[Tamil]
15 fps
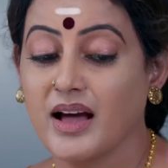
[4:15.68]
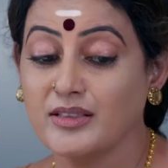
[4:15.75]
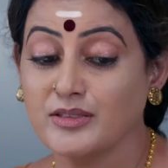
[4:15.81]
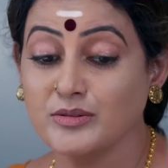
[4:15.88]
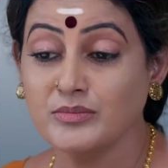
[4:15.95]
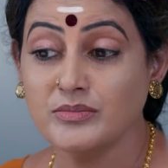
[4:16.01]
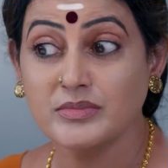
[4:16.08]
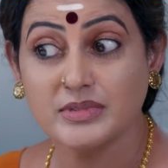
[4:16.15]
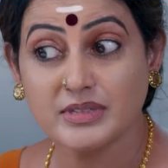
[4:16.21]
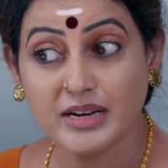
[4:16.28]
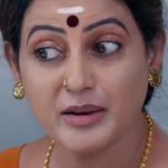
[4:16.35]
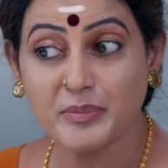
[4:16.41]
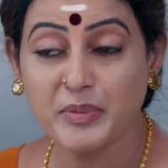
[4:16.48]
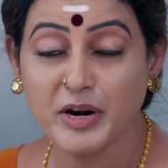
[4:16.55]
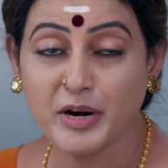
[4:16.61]
அதுவும்
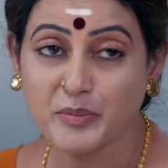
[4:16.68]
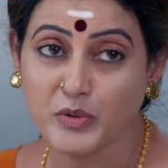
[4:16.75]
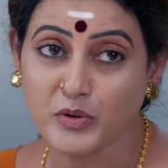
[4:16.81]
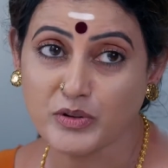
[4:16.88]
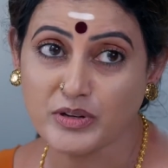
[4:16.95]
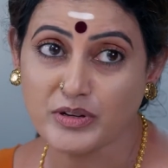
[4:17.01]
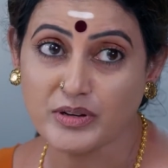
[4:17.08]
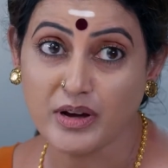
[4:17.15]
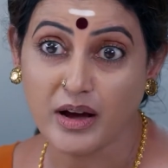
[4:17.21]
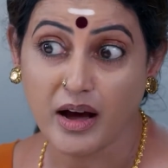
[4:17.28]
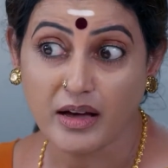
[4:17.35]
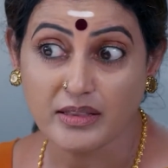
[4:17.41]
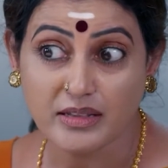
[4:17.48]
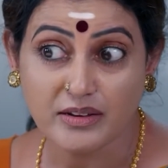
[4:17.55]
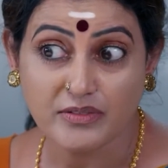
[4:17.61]
ட்ரில் பண்ணும்போது
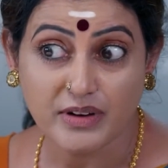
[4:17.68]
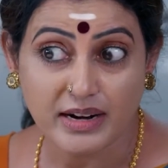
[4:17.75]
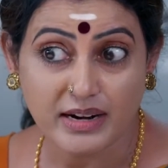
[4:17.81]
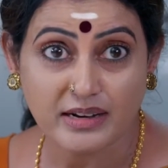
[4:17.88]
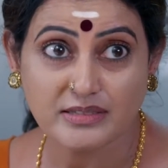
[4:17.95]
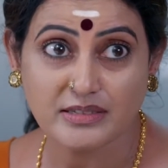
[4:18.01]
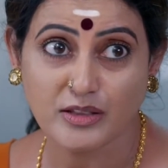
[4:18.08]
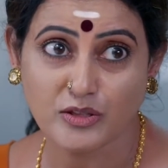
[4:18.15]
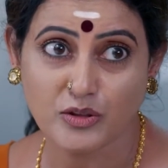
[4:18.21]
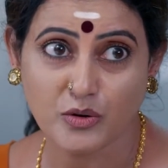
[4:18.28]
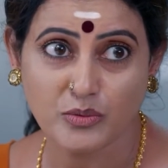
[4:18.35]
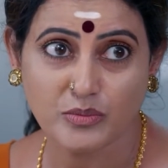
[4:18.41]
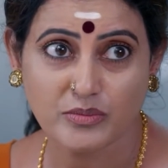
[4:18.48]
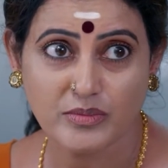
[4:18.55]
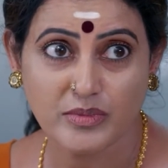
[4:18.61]
அதுல இருந்து வர
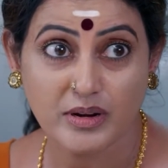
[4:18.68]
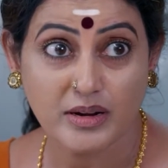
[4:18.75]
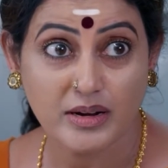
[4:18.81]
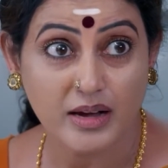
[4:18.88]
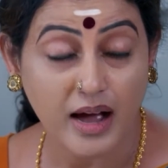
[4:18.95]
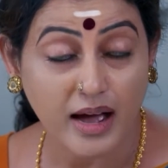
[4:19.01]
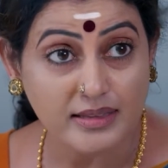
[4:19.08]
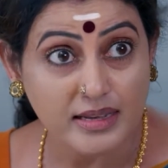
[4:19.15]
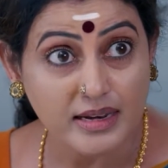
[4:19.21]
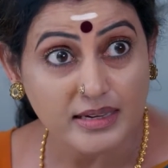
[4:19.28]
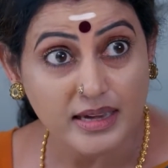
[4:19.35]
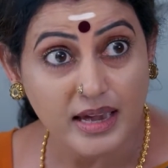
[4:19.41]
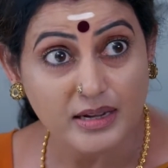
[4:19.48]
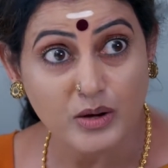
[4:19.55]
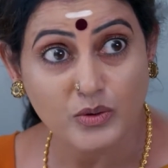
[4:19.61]
சத்தம்
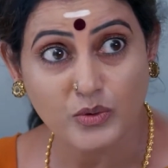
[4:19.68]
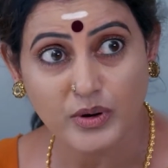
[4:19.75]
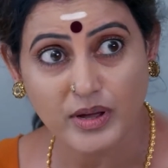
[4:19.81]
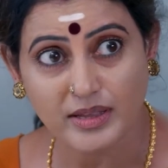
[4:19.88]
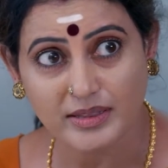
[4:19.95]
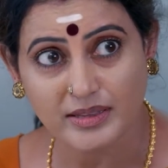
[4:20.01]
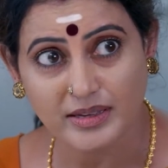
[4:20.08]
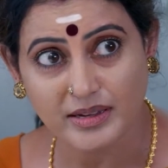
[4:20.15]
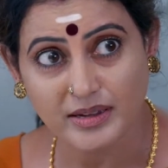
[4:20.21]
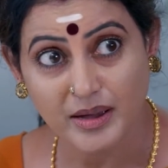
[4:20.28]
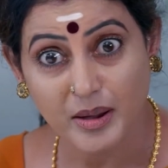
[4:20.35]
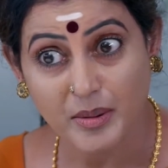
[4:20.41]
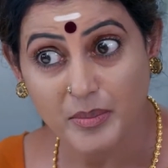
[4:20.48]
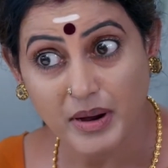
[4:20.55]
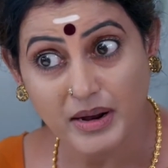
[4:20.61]
காதுல கேட்க கூடாதுன்னு
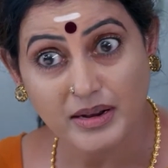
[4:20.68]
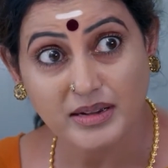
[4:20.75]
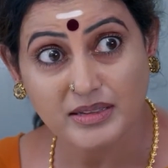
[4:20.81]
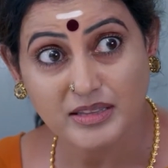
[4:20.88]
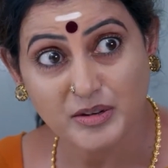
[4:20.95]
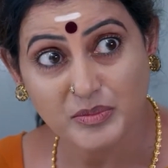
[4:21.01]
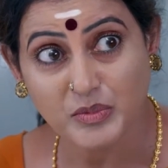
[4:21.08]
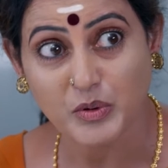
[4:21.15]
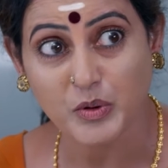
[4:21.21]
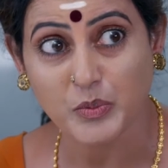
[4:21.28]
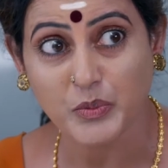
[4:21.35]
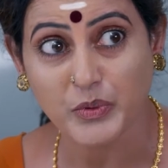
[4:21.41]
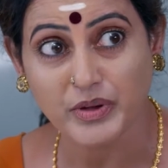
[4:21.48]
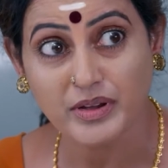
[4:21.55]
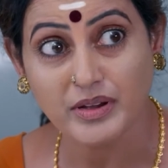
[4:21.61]
பக்கத்து
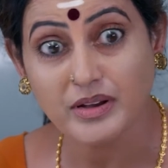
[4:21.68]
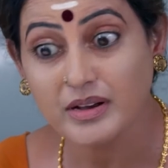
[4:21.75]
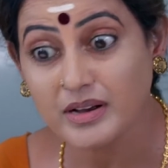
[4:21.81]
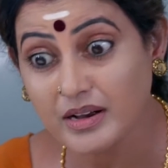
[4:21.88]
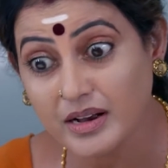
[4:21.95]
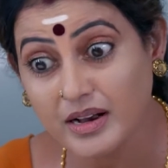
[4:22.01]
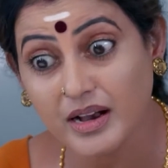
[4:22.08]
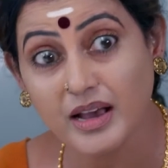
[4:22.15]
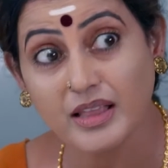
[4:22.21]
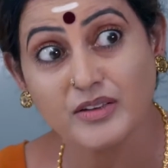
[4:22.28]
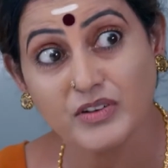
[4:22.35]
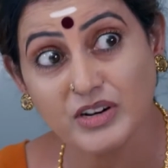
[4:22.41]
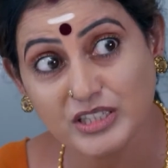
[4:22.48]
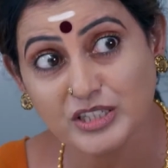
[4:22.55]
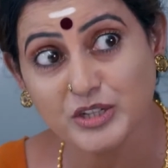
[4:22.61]
ரூமுக்கு போய் கதவை